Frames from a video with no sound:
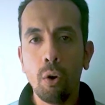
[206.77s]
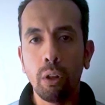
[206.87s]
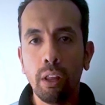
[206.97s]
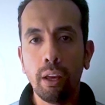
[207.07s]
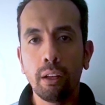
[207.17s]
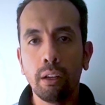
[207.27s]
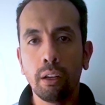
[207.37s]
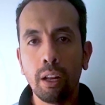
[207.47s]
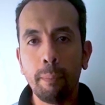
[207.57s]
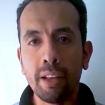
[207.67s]
orden
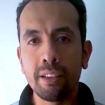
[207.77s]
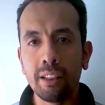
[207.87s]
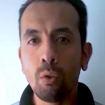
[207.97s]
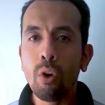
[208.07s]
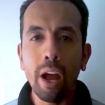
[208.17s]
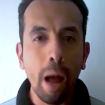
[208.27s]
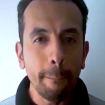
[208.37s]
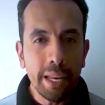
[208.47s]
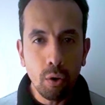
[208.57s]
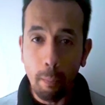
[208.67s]
representa un
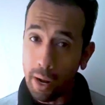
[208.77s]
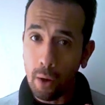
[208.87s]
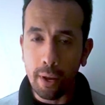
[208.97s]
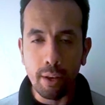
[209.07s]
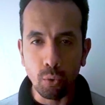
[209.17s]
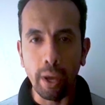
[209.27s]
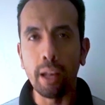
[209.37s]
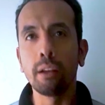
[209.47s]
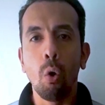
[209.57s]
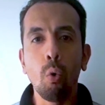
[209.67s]
camino para
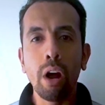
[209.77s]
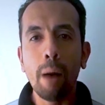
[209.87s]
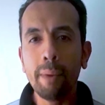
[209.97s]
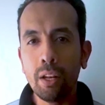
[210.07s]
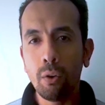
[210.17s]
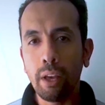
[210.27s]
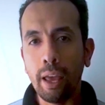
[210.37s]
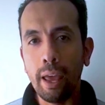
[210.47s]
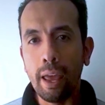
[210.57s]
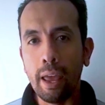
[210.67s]
Venezuela, un camino
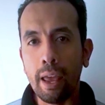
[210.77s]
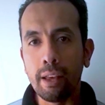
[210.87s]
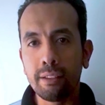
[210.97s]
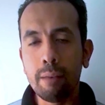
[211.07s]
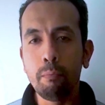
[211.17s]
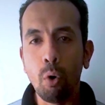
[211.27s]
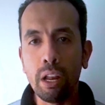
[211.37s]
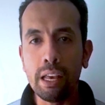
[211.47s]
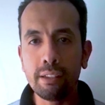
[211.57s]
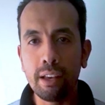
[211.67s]
que
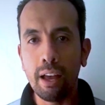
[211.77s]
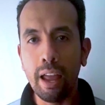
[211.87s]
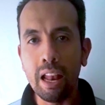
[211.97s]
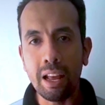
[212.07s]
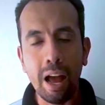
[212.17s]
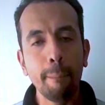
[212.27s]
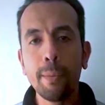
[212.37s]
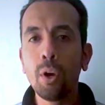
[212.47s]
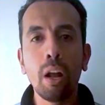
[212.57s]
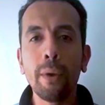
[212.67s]
simboliza el
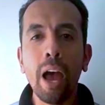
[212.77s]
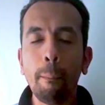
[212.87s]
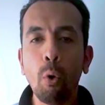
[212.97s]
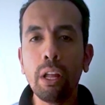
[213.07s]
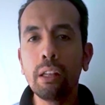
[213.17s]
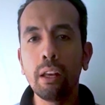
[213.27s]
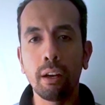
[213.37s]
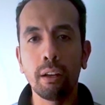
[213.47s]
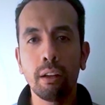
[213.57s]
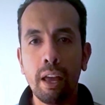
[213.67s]
cambio de la vieja política,
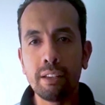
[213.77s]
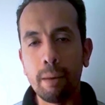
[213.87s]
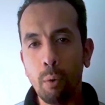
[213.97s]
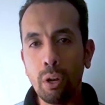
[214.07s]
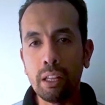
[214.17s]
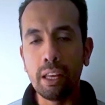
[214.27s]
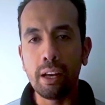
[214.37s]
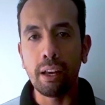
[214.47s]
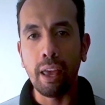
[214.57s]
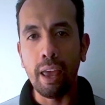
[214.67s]
esa
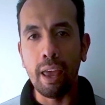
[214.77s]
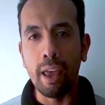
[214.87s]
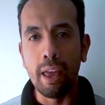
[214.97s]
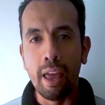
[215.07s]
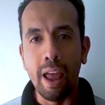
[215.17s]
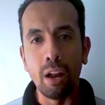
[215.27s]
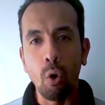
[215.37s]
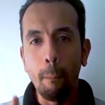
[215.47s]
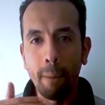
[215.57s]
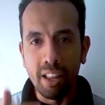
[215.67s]
política que el
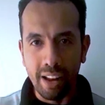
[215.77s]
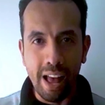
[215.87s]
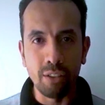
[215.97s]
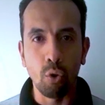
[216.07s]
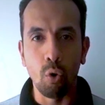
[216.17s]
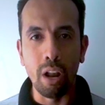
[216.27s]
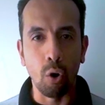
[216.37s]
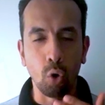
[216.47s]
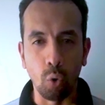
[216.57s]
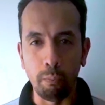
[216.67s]
compadrazgo, la
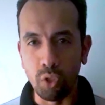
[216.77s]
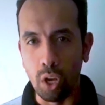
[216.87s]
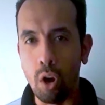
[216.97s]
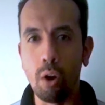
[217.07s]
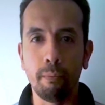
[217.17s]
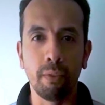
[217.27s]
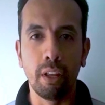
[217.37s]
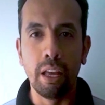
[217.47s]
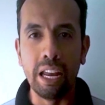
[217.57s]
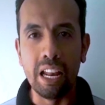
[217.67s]
corrupción
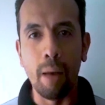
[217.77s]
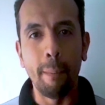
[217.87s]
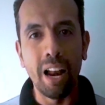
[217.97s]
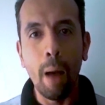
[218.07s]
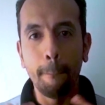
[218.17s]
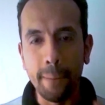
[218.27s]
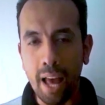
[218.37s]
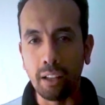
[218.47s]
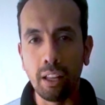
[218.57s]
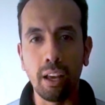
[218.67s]
y las malas
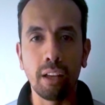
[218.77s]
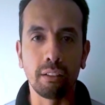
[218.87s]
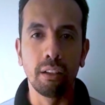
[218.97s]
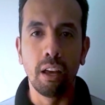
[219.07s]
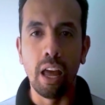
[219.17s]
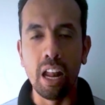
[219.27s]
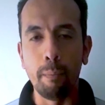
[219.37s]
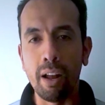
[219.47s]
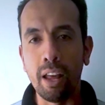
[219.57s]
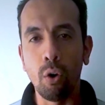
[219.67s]
prácticas en el
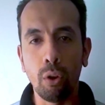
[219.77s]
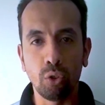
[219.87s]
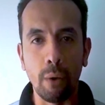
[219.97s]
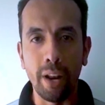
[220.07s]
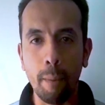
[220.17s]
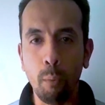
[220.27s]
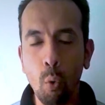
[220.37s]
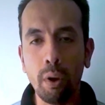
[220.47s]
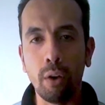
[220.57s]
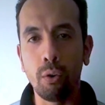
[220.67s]
manejo de los saberes
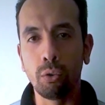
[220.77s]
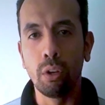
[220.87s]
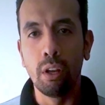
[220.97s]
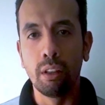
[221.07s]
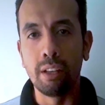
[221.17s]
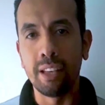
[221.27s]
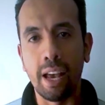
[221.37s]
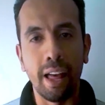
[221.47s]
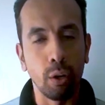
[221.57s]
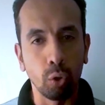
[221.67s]
públicos
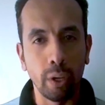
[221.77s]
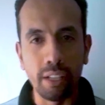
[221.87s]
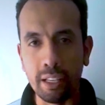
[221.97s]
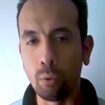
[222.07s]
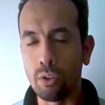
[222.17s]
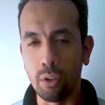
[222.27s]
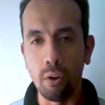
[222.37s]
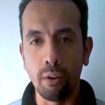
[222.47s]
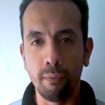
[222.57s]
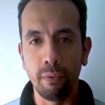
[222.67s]
desencadenó toda esta situación.
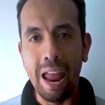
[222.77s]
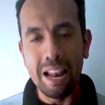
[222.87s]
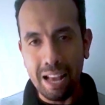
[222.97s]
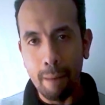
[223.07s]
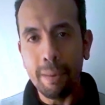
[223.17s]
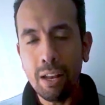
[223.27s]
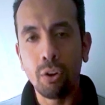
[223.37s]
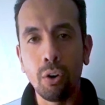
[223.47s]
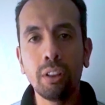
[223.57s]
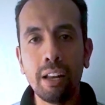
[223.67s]
El camino
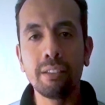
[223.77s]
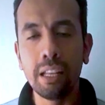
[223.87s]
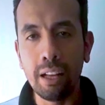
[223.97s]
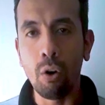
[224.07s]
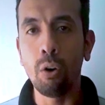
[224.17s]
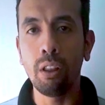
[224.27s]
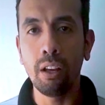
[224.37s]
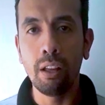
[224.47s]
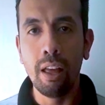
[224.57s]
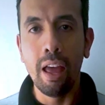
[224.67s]
que hoy transita orden
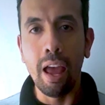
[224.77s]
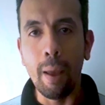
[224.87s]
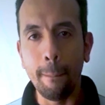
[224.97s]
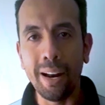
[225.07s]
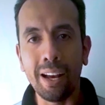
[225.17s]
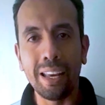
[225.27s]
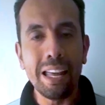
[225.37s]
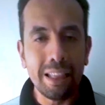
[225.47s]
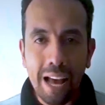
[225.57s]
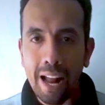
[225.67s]
es para
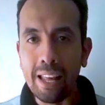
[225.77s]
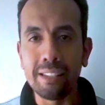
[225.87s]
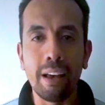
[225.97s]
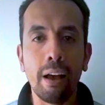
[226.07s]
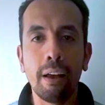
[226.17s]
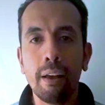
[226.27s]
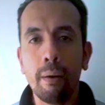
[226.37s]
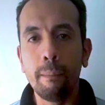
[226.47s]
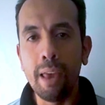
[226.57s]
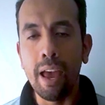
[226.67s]
quitar esa
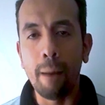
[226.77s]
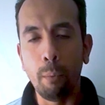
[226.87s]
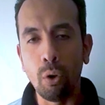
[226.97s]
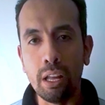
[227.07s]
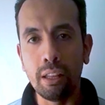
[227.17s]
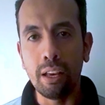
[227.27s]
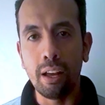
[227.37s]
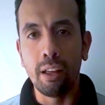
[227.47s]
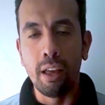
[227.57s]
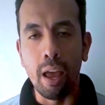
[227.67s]
vieja
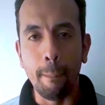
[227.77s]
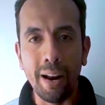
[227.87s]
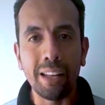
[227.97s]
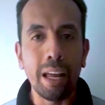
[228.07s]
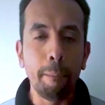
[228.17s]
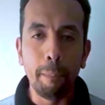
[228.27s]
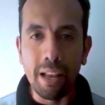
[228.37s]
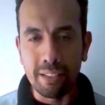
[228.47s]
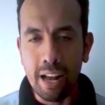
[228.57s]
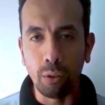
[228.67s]
política, es para
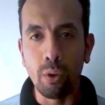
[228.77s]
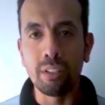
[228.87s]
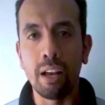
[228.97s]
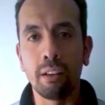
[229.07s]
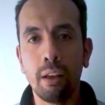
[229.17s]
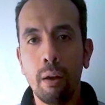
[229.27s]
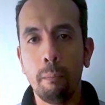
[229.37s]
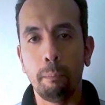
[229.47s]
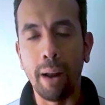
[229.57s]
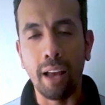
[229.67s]
reemplazar todas esas
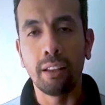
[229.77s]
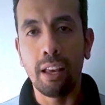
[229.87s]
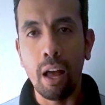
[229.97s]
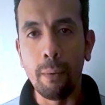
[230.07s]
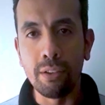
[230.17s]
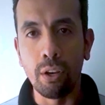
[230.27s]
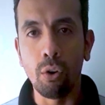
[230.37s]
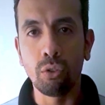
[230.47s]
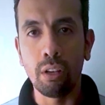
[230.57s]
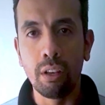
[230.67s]
prácticas
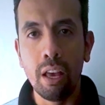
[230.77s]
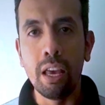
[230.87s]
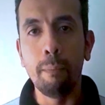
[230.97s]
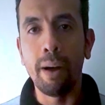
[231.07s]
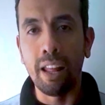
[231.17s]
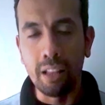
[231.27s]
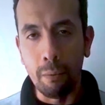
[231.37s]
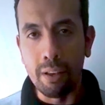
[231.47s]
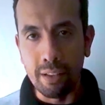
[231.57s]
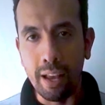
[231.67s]
viciosas y para
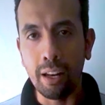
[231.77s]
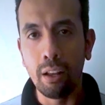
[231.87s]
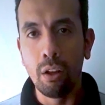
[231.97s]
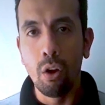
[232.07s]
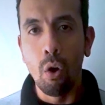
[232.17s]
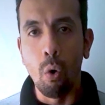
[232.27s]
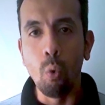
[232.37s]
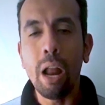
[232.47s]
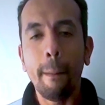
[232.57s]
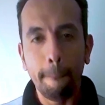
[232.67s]
establecer
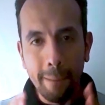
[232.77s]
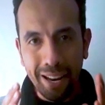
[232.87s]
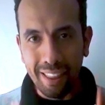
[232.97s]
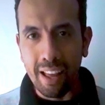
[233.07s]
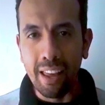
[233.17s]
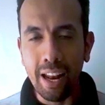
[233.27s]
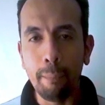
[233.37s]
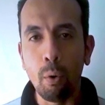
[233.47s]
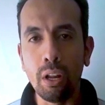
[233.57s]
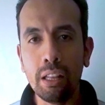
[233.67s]
una verdadera
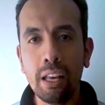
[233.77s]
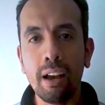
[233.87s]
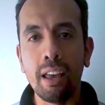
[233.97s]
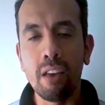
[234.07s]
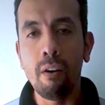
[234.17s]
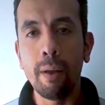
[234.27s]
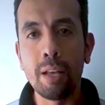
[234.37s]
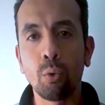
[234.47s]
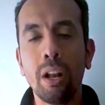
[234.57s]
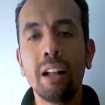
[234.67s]
política que lleva a
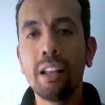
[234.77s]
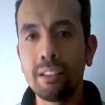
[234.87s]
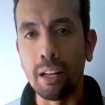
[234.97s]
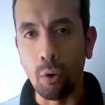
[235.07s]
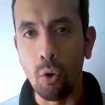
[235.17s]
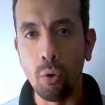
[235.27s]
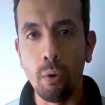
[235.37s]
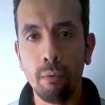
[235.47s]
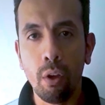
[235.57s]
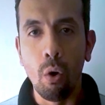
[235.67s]
Venezuela al desarrollo,
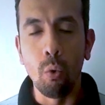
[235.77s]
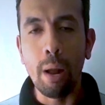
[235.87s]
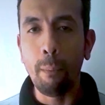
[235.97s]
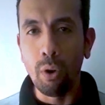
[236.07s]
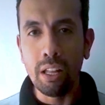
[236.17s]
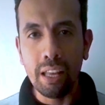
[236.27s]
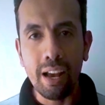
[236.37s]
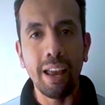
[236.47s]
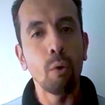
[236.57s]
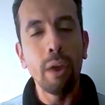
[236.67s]
una
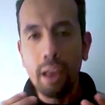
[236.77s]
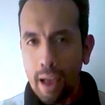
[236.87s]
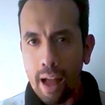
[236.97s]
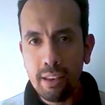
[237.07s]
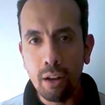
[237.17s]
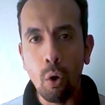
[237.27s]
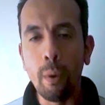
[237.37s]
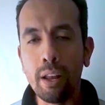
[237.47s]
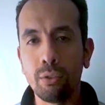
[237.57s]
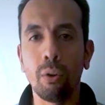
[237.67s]
política que no engaña a los
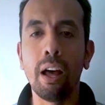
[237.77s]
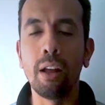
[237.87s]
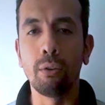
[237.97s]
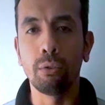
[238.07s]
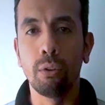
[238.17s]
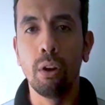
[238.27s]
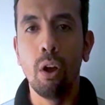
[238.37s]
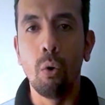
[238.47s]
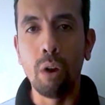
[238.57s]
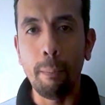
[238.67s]
venezolanos,
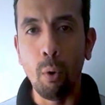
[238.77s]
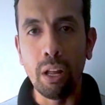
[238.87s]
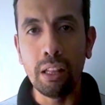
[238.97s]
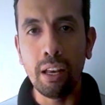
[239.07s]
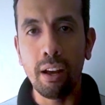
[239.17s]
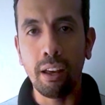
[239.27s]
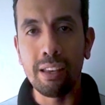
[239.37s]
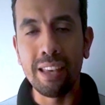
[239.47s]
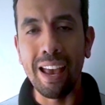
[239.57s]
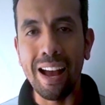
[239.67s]
una política que
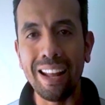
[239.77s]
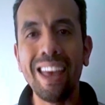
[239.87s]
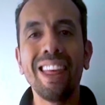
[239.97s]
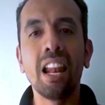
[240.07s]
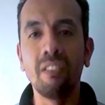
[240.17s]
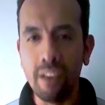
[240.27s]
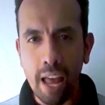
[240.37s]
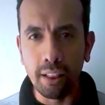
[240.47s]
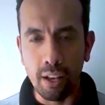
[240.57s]
se encargue del bien